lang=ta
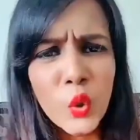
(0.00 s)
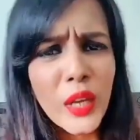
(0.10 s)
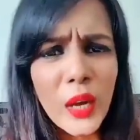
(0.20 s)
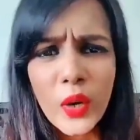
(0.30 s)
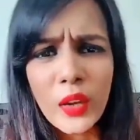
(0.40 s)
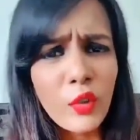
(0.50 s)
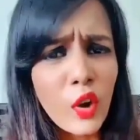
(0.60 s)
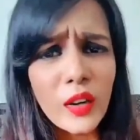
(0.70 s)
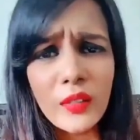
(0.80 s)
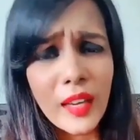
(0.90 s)
சூர்யா உட் ஹவ்
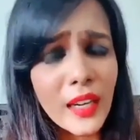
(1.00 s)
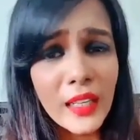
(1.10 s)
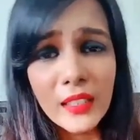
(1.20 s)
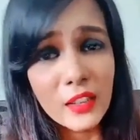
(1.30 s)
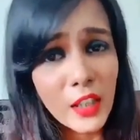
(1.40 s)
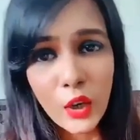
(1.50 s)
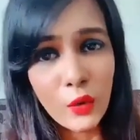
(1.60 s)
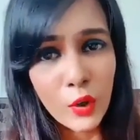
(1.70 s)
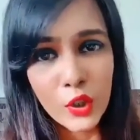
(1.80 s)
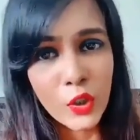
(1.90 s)
காட் வெரி
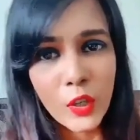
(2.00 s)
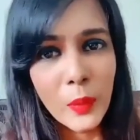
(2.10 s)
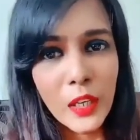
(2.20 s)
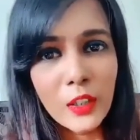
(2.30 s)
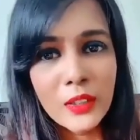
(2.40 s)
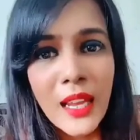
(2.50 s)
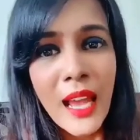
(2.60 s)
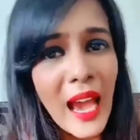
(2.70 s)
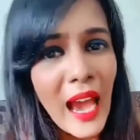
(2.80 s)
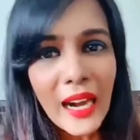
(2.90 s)
இன்செக்யூர் ஃபார் ஷுர் பிகாஸ்
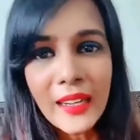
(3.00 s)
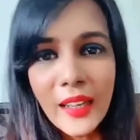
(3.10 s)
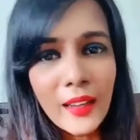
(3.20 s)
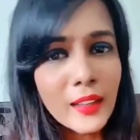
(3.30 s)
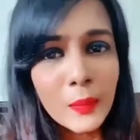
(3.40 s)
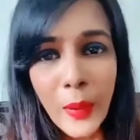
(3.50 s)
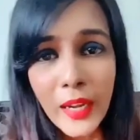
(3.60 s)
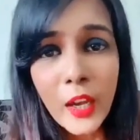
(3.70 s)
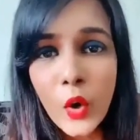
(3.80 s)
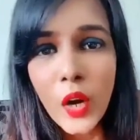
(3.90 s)
ஆக்டிங்க்கு
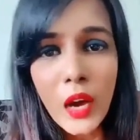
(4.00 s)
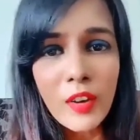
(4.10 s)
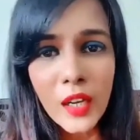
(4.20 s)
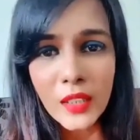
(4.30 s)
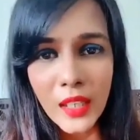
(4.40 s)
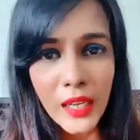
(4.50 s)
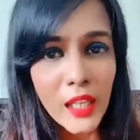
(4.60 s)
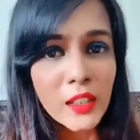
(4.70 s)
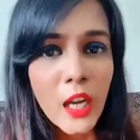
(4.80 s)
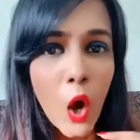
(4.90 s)
ஸ்பெல்லிங் கூட அவருக்கு
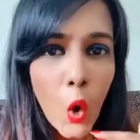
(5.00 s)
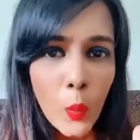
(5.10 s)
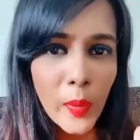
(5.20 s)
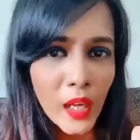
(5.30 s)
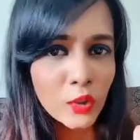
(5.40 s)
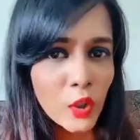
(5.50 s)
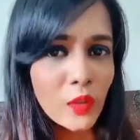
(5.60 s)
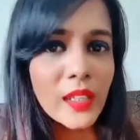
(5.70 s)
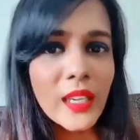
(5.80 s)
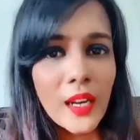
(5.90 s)
தெரியாதுன்னு நான் ஓப்பனாக
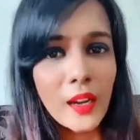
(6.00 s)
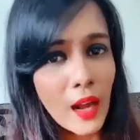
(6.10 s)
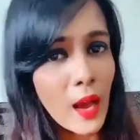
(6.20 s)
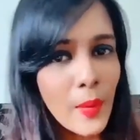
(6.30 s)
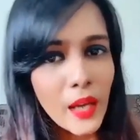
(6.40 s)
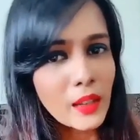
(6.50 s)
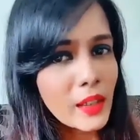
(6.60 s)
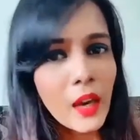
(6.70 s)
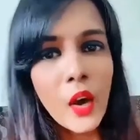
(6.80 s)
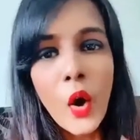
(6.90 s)
சொல்வேன் ஏன்னா நான்
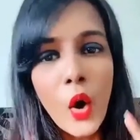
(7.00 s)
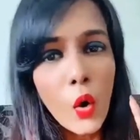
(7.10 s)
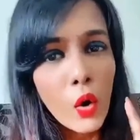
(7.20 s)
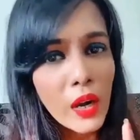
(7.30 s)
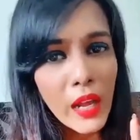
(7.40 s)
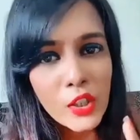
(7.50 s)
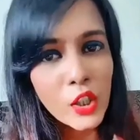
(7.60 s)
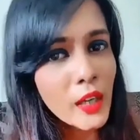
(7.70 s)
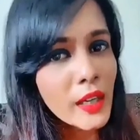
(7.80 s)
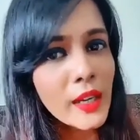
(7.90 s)
பார்த்துருக்கேன் ஒரே
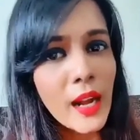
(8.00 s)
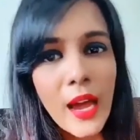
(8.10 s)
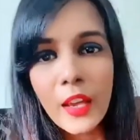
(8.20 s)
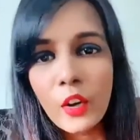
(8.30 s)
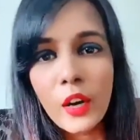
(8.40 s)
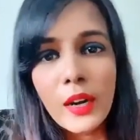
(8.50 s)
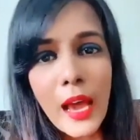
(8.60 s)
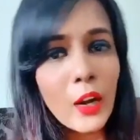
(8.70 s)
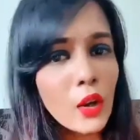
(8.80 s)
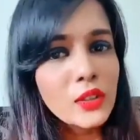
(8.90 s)
ஷார்ட்ல நான் என்னோட
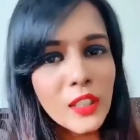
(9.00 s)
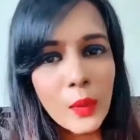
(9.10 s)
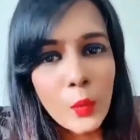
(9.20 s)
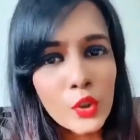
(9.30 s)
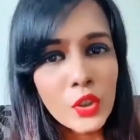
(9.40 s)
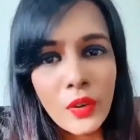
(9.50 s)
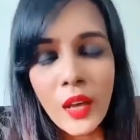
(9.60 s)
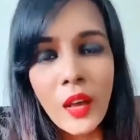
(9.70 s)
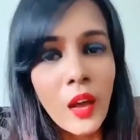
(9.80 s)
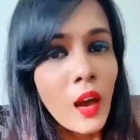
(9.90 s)
டைலாக் சீனை
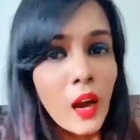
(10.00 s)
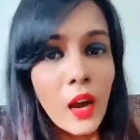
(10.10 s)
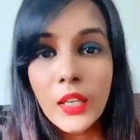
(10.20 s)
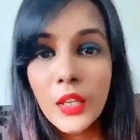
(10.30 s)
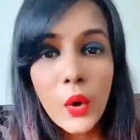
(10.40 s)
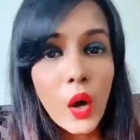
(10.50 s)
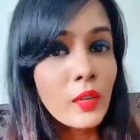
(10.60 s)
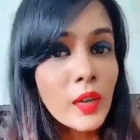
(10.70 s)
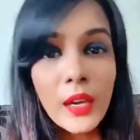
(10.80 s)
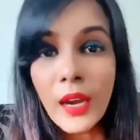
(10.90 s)
முடிச்சிருவேன் ஐயோ
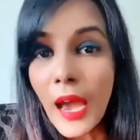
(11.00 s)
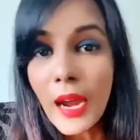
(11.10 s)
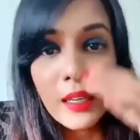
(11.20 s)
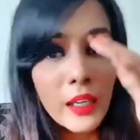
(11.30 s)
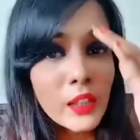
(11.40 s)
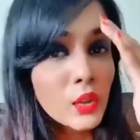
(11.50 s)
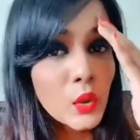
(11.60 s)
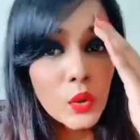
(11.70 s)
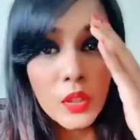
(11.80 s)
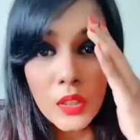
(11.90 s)
அவருக்கு ஆக்டிங்
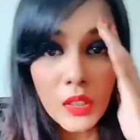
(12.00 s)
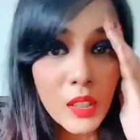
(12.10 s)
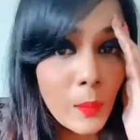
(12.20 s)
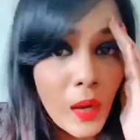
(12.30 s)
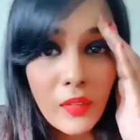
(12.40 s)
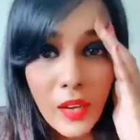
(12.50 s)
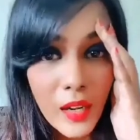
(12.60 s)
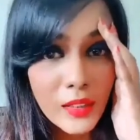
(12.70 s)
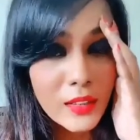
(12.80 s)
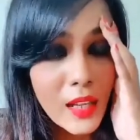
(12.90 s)
சுத்தமாக
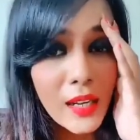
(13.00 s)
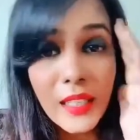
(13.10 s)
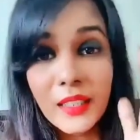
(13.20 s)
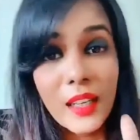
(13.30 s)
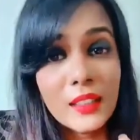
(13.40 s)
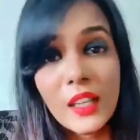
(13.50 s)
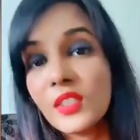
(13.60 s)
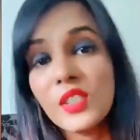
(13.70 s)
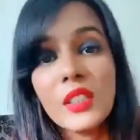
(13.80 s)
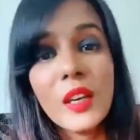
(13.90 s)
வராதுன்னு அன்னைக்குதான் தான்
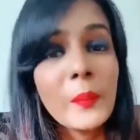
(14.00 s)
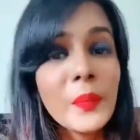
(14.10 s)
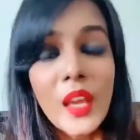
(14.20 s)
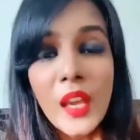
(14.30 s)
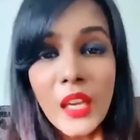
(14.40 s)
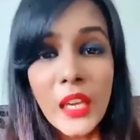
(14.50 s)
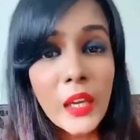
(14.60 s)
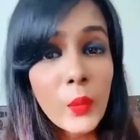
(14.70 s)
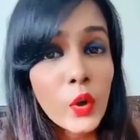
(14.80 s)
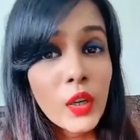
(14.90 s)
தெரிஞ்சுக்கிட்டேன்
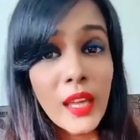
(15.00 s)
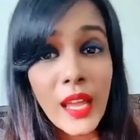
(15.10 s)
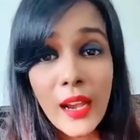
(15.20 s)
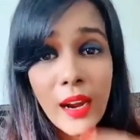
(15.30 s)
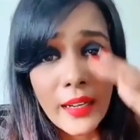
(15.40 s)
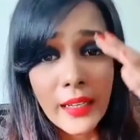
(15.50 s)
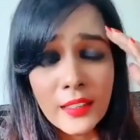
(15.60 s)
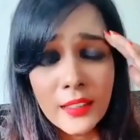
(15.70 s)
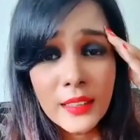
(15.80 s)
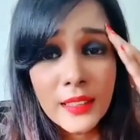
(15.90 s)
ஹீ வுட் டேக்
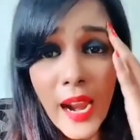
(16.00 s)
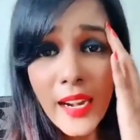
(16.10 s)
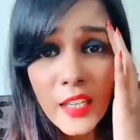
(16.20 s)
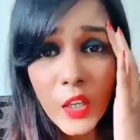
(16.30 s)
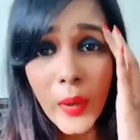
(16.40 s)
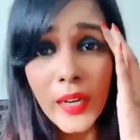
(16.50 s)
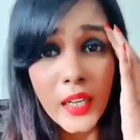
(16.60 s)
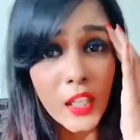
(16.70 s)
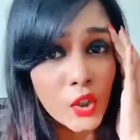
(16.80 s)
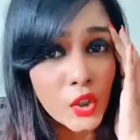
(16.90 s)
அட்லீஸ்ட்
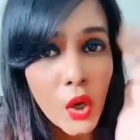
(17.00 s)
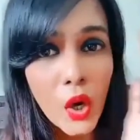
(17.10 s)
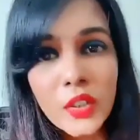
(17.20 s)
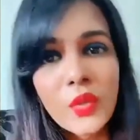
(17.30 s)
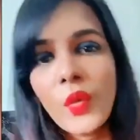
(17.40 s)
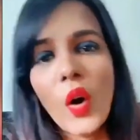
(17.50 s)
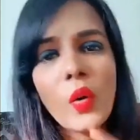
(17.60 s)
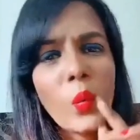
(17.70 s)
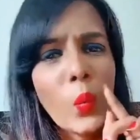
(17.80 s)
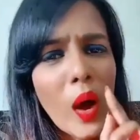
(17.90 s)
டுவெண்ட்டி ஷார்ட்ஸ்
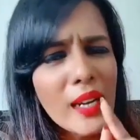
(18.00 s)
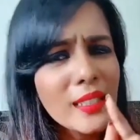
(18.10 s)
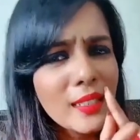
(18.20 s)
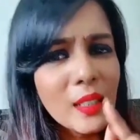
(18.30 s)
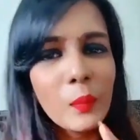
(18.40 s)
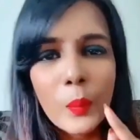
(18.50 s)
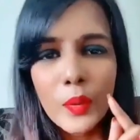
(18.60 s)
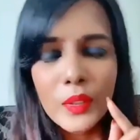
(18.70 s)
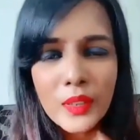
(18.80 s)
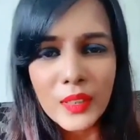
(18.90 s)
ஃபார் ஒன்
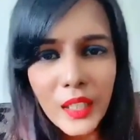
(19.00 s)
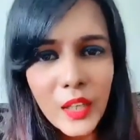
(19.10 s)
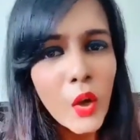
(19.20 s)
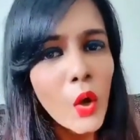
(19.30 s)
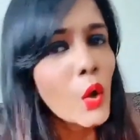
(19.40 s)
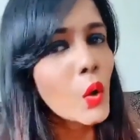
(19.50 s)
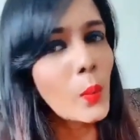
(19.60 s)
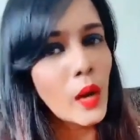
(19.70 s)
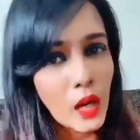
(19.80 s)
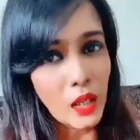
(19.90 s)
சிம்பிள் சீன்
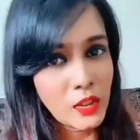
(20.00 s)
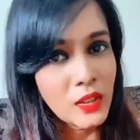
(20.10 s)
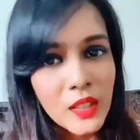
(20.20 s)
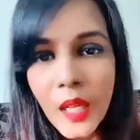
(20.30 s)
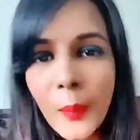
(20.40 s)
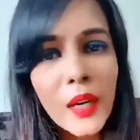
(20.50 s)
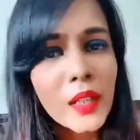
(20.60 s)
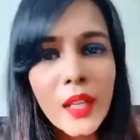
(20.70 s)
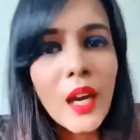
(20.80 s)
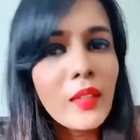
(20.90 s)
ரொம்ப
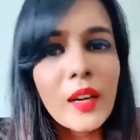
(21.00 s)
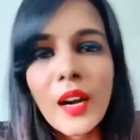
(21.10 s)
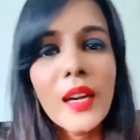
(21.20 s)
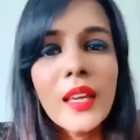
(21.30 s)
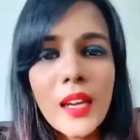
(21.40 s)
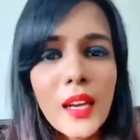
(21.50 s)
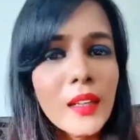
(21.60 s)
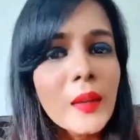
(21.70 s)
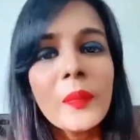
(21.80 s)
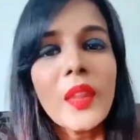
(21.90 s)
கஷ்டப்பட்டு தான் அவர்
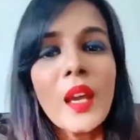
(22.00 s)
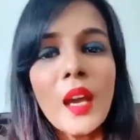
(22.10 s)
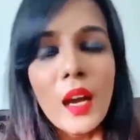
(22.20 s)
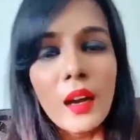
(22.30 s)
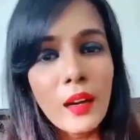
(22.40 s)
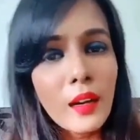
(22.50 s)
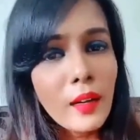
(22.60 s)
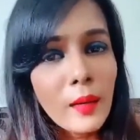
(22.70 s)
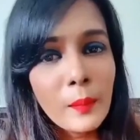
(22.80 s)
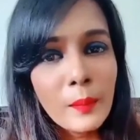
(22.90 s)
நடிக்கிறாரு
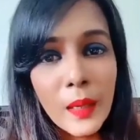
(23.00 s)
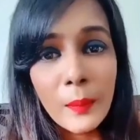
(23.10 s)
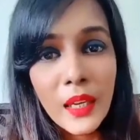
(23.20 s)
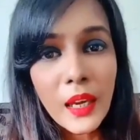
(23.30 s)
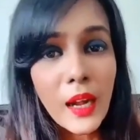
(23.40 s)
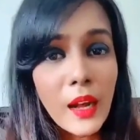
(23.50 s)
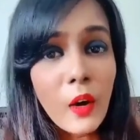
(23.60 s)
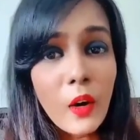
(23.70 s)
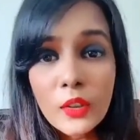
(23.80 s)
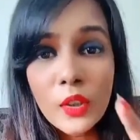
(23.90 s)
மேபி
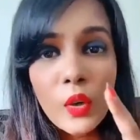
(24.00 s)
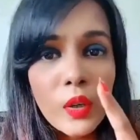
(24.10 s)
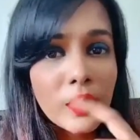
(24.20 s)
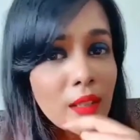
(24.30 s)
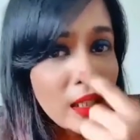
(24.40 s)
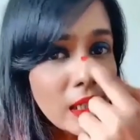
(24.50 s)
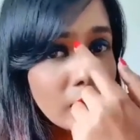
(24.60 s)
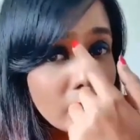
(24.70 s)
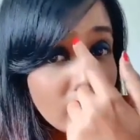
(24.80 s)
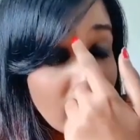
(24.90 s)
ஆல்சோ ஒரு சீன்ல